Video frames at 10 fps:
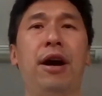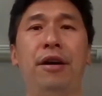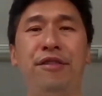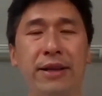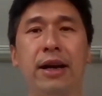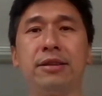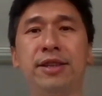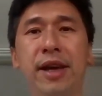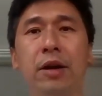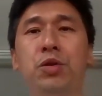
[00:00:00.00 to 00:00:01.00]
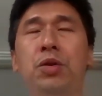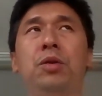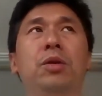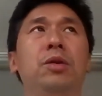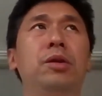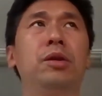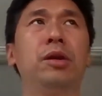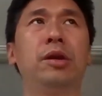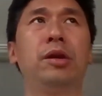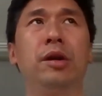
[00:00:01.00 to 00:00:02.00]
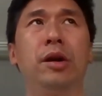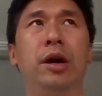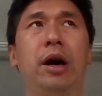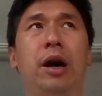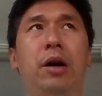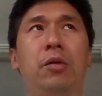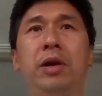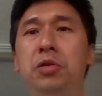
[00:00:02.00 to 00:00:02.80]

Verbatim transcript: 啊，发展下去，呃，